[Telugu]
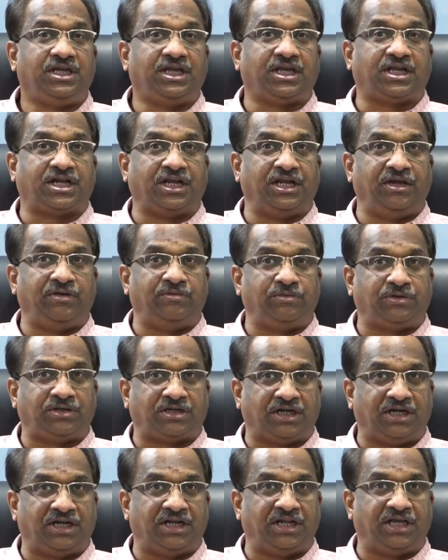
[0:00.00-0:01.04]
ఇక్కడే
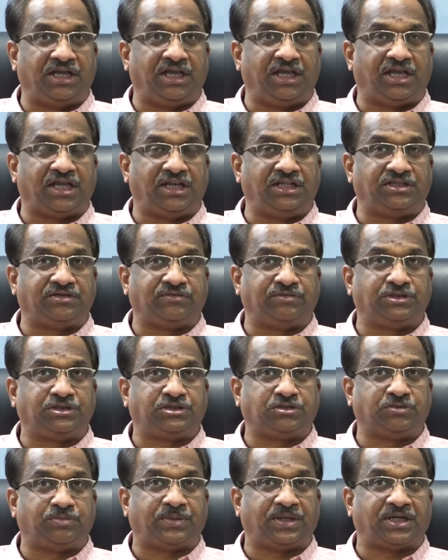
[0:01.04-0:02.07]
ఉంటాడని అంగీకరించవచ్చు